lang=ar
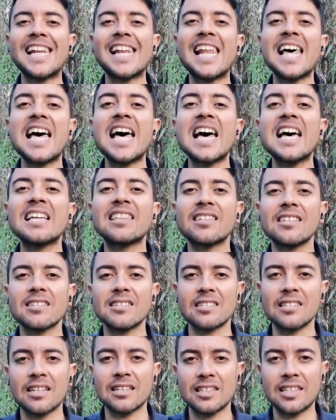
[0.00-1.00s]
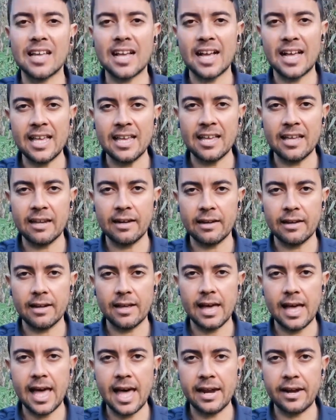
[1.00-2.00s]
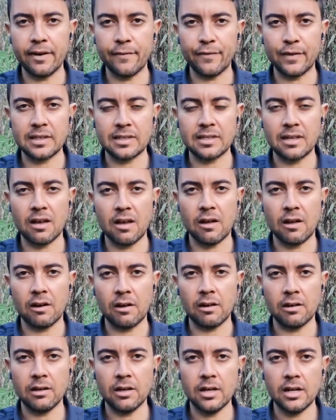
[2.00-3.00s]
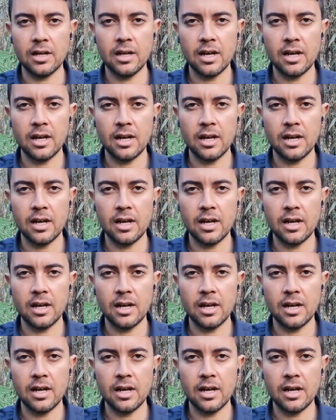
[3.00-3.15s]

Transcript: لا تستطيعين الانفصال